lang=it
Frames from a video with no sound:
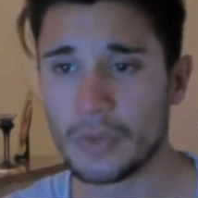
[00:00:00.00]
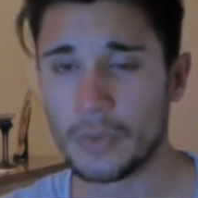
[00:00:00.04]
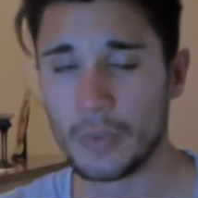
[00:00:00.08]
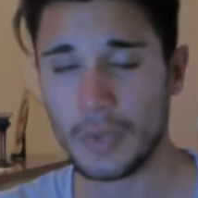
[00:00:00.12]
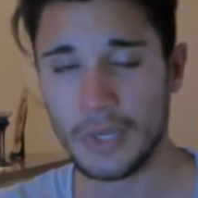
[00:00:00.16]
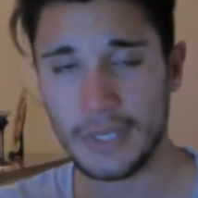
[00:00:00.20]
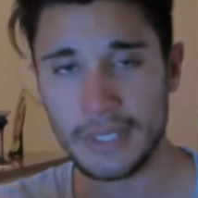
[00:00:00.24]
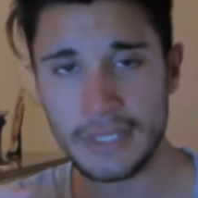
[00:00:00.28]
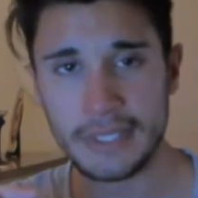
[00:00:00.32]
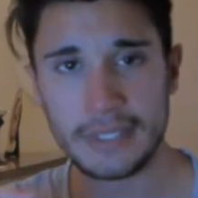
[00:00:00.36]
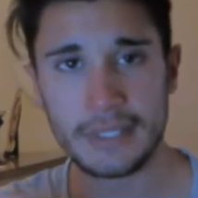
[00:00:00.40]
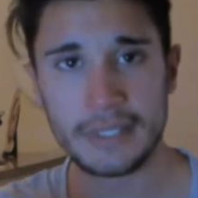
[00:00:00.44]

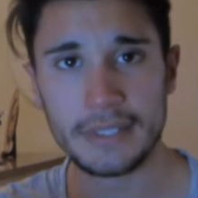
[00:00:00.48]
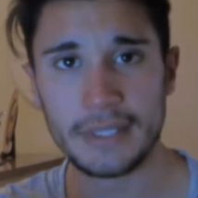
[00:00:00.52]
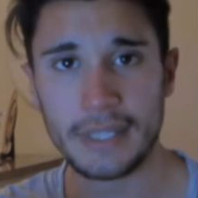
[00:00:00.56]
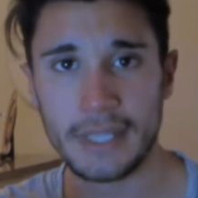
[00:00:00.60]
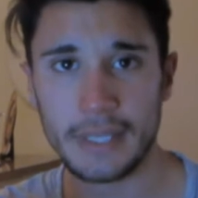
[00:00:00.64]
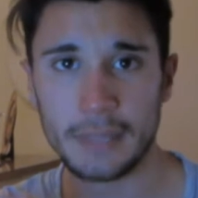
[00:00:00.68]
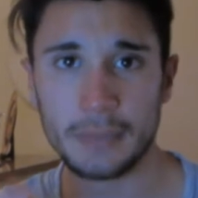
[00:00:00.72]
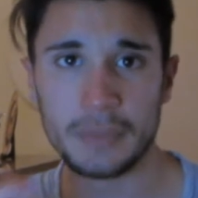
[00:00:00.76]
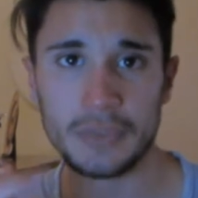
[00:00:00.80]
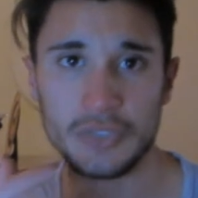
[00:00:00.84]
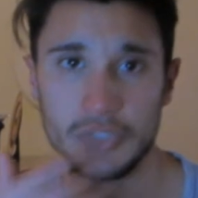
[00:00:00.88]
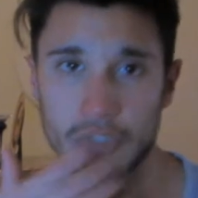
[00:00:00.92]
quel
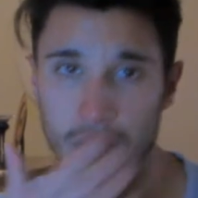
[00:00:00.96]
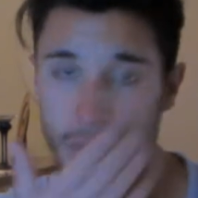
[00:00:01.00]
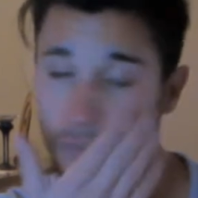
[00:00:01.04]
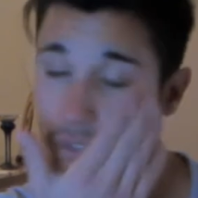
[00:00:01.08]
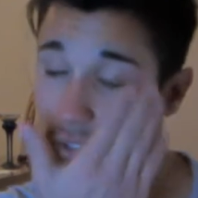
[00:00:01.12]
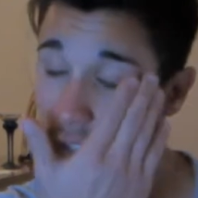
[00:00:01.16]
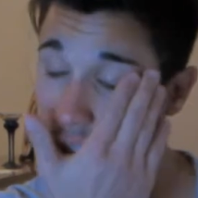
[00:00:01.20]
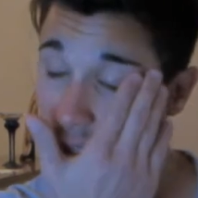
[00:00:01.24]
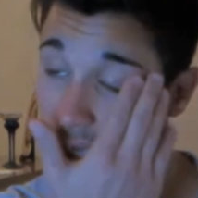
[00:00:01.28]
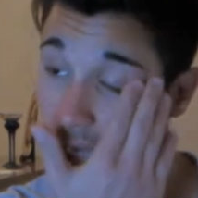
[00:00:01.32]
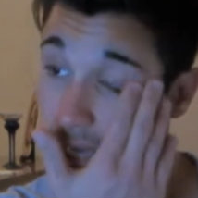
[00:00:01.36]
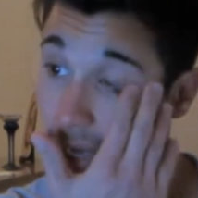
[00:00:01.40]
nickname ci
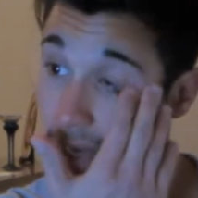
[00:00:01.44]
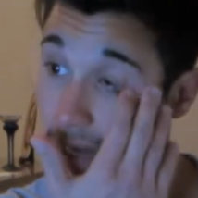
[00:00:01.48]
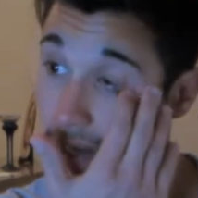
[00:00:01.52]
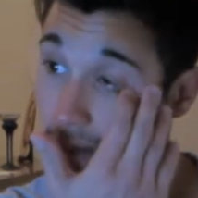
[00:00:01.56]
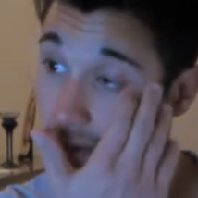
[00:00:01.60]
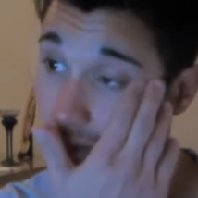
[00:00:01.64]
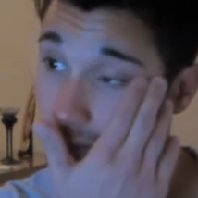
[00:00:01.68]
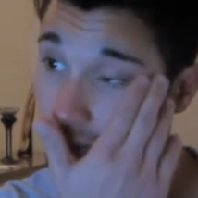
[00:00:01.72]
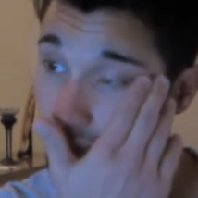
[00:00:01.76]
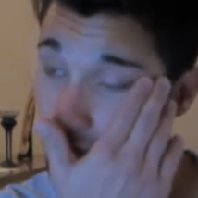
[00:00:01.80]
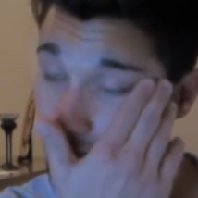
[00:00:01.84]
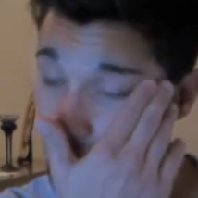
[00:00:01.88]

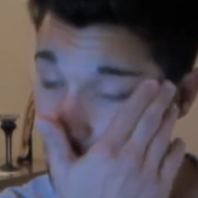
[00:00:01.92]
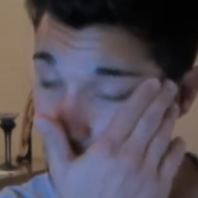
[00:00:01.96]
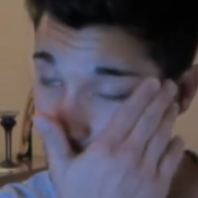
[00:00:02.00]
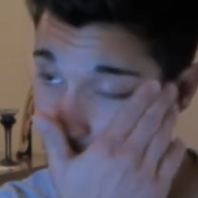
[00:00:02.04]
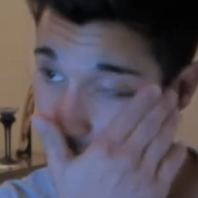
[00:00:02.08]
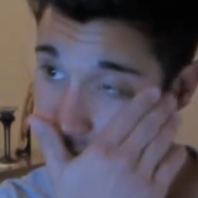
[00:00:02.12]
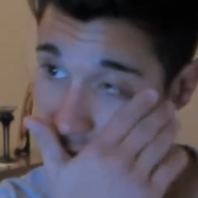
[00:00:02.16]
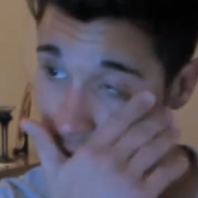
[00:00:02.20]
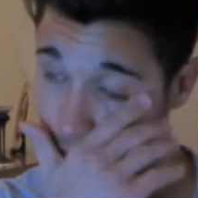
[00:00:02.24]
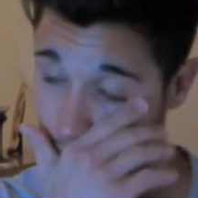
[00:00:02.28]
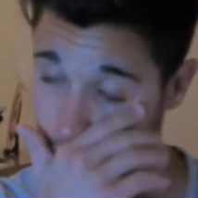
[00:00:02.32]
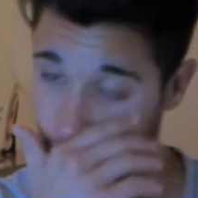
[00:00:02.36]
uscirà,
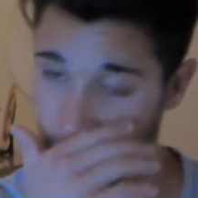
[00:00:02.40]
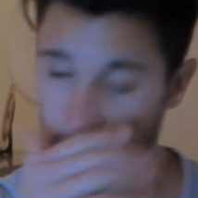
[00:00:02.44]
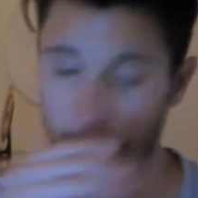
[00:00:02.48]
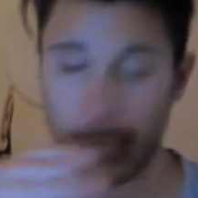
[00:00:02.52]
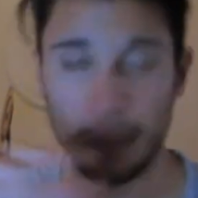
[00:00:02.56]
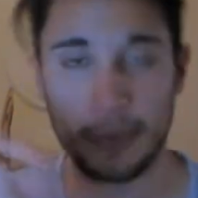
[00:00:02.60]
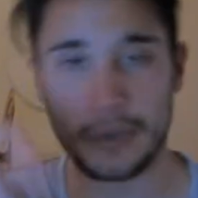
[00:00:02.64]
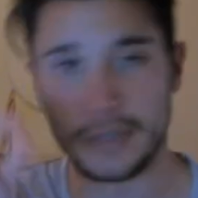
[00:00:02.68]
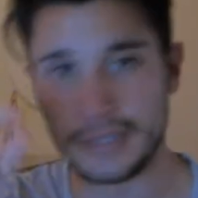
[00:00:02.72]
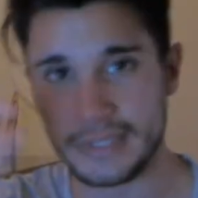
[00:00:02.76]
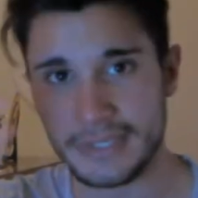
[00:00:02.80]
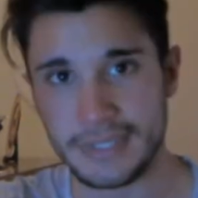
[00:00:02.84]
uh,
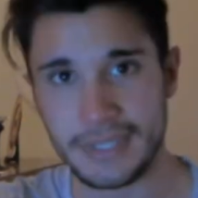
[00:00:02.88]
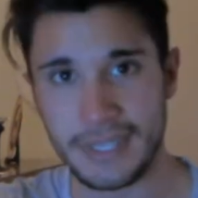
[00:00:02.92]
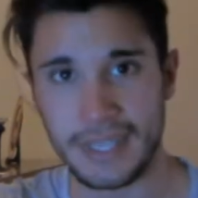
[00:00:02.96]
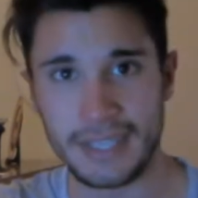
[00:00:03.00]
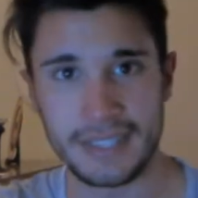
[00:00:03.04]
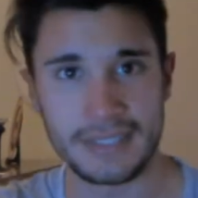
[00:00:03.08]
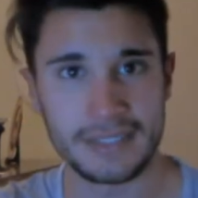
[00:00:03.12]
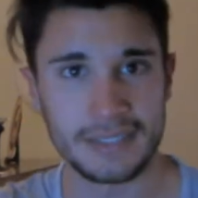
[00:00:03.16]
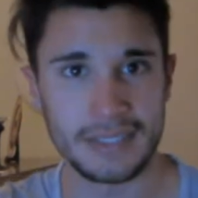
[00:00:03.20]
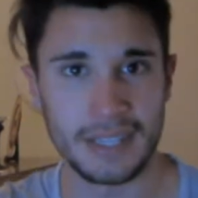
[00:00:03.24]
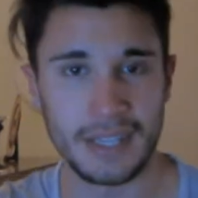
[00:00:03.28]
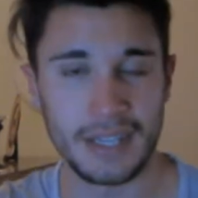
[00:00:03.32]
diciamo, in
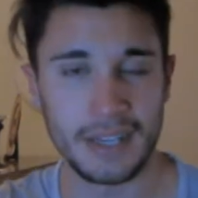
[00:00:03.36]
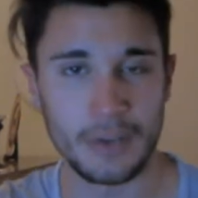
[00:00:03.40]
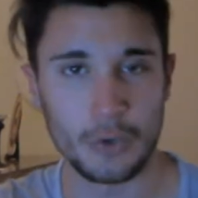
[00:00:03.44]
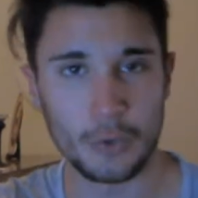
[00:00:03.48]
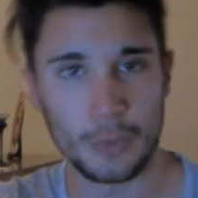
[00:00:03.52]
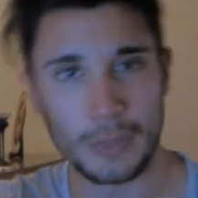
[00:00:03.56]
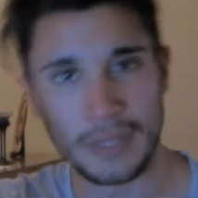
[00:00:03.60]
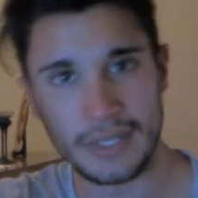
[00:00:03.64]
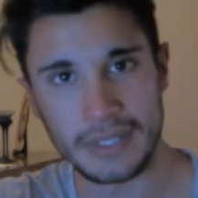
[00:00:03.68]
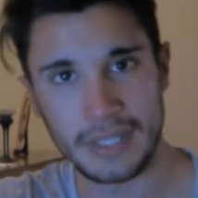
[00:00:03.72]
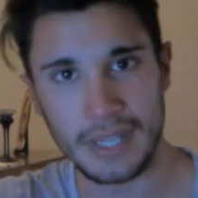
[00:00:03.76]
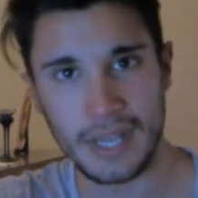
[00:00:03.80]
testa
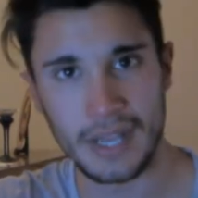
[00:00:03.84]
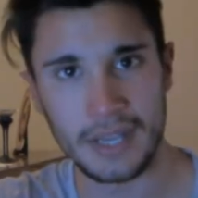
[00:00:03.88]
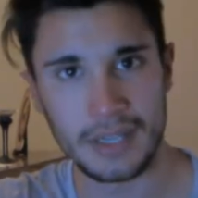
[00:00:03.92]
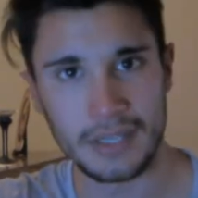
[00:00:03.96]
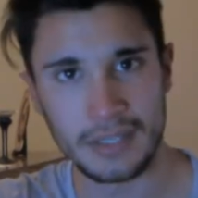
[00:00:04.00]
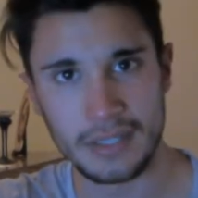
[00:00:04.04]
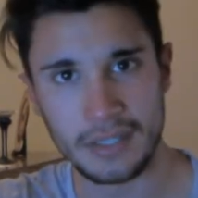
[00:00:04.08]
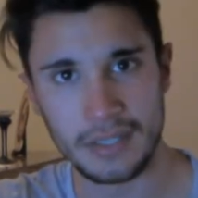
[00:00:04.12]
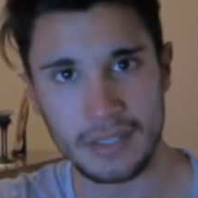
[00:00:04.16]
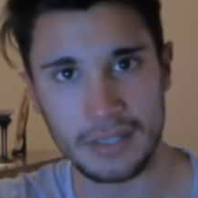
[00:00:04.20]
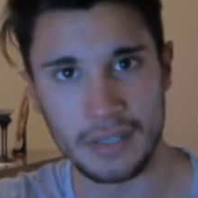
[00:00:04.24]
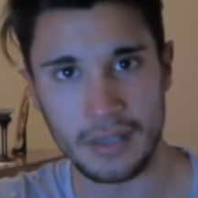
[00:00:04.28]
come
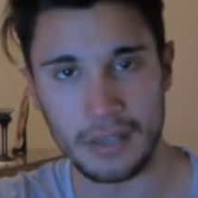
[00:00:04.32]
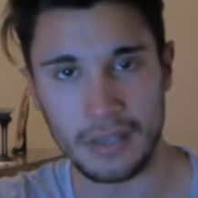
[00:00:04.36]
tag